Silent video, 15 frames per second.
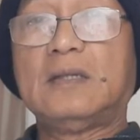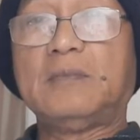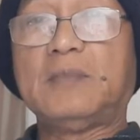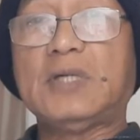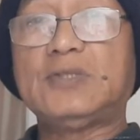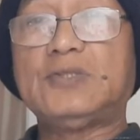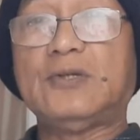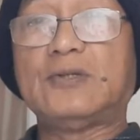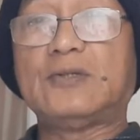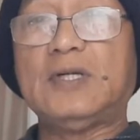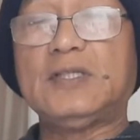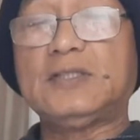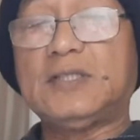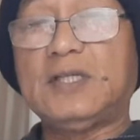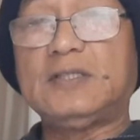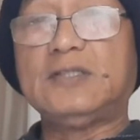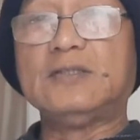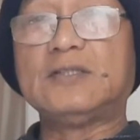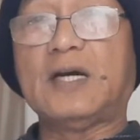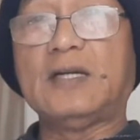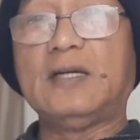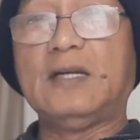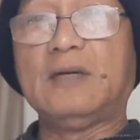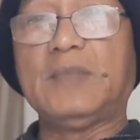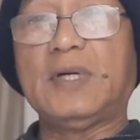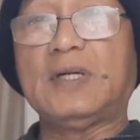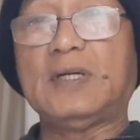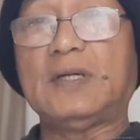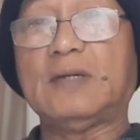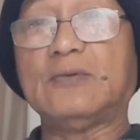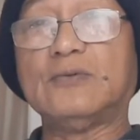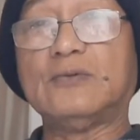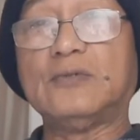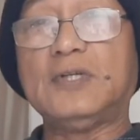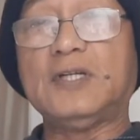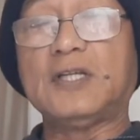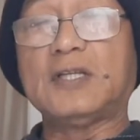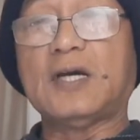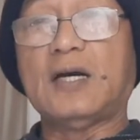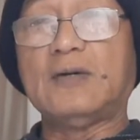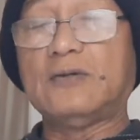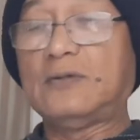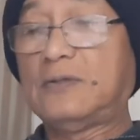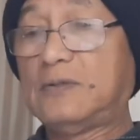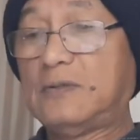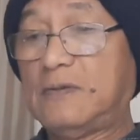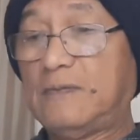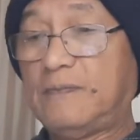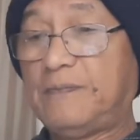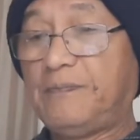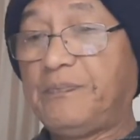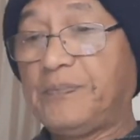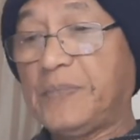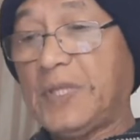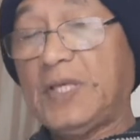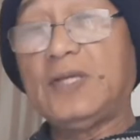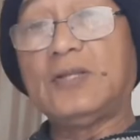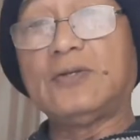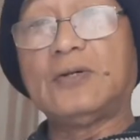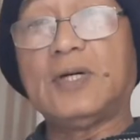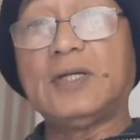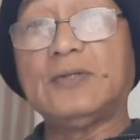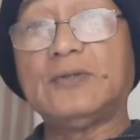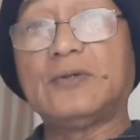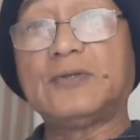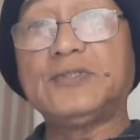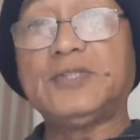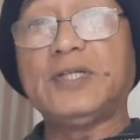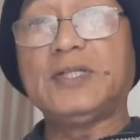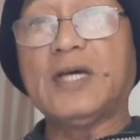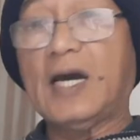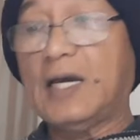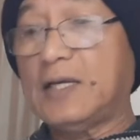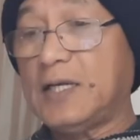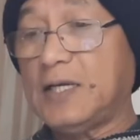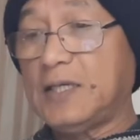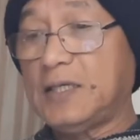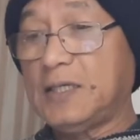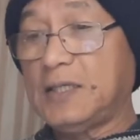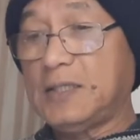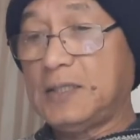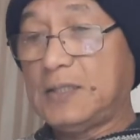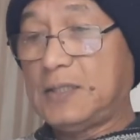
ma-shortlisted dun sa kanilang mga kukunin na tao. Ito ay urgent hiring